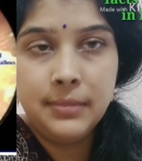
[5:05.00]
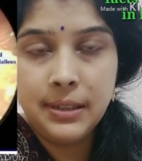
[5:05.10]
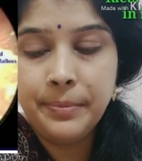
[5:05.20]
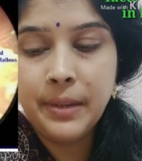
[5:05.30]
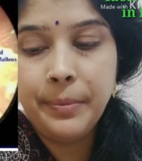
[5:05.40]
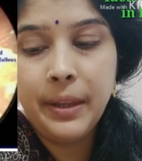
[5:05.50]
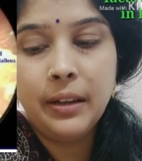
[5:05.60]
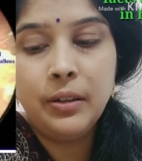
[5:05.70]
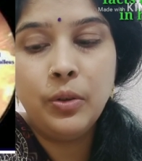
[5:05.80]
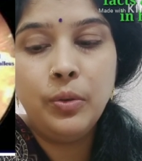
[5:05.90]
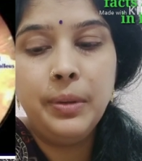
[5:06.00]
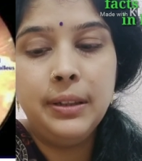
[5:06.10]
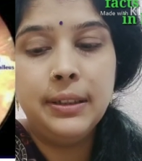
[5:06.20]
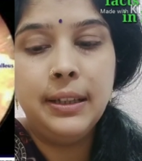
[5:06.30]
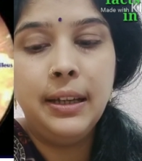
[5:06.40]
सिम्टम देखने को
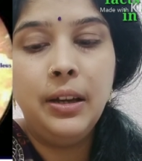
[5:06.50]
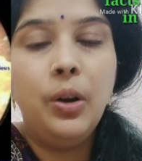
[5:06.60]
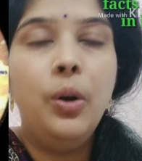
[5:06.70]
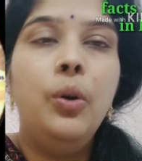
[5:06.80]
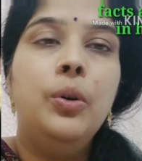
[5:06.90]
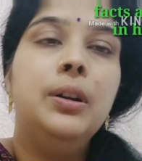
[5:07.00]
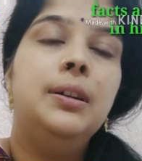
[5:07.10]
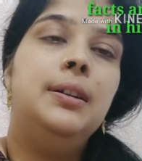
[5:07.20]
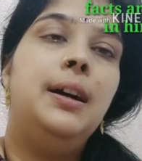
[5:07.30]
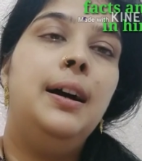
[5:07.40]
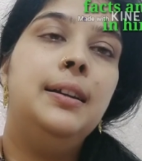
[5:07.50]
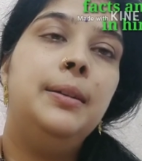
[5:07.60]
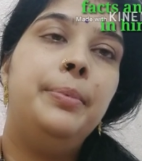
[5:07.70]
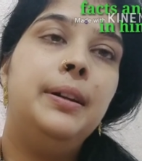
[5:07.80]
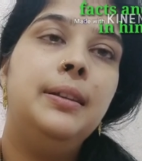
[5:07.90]
मिलते हैं और कान
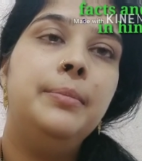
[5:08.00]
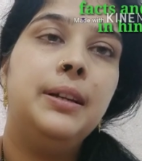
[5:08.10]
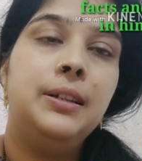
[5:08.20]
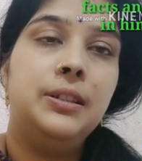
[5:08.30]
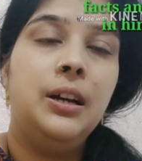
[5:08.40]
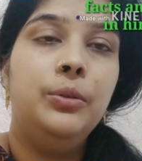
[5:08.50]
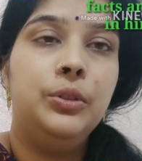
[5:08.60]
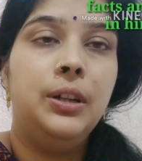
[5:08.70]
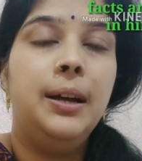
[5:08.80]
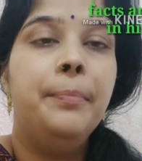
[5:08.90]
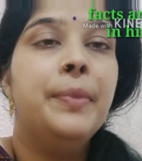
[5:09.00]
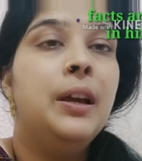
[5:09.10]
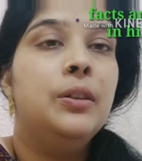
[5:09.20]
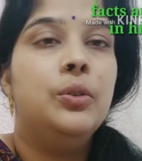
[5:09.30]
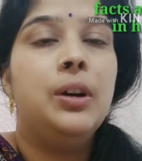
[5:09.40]
के पर्दे में खिंचाव होता है
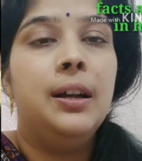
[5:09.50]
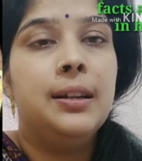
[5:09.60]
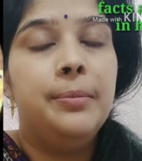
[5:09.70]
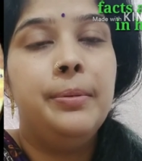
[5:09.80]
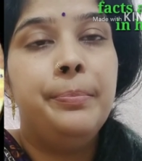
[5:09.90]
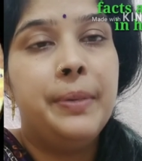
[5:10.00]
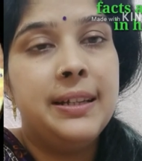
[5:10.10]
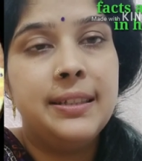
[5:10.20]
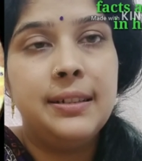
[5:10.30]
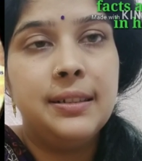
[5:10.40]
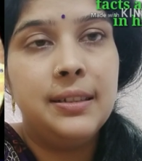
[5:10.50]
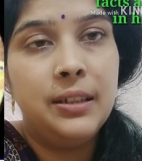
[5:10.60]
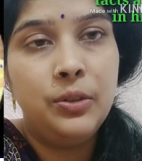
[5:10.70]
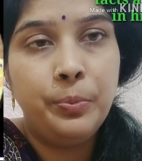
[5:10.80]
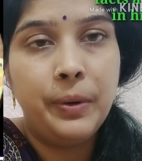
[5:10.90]
तो कान का प्रेशर
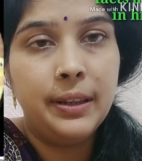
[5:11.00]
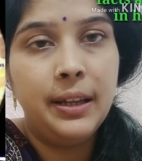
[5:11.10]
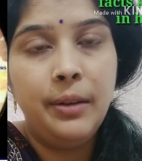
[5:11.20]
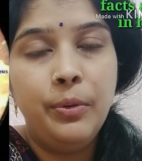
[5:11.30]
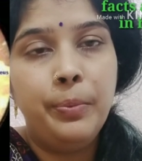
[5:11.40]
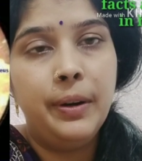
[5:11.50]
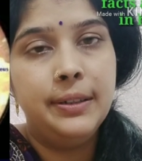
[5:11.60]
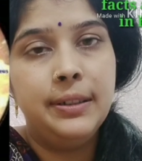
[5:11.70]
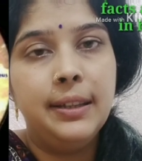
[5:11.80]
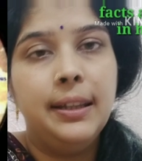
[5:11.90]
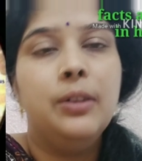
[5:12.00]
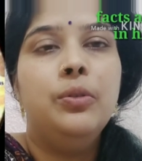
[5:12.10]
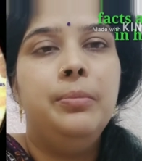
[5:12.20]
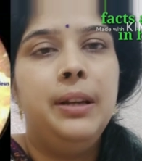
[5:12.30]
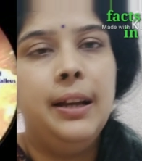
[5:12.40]
से जो पर्दा है वो फट जाता है
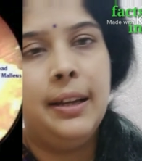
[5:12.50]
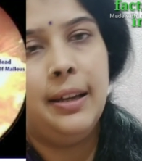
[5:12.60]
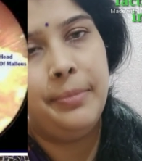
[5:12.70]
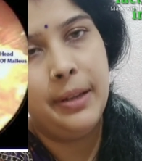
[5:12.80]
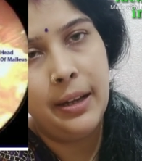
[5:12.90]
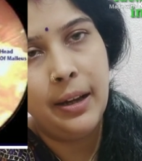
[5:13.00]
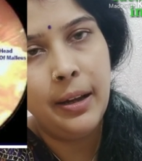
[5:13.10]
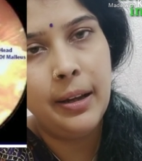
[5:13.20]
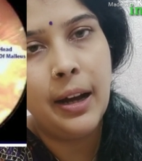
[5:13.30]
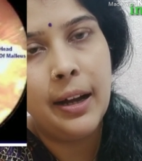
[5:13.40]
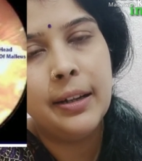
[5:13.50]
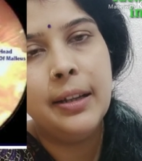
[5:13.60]
कुल मिला के आपके कान कान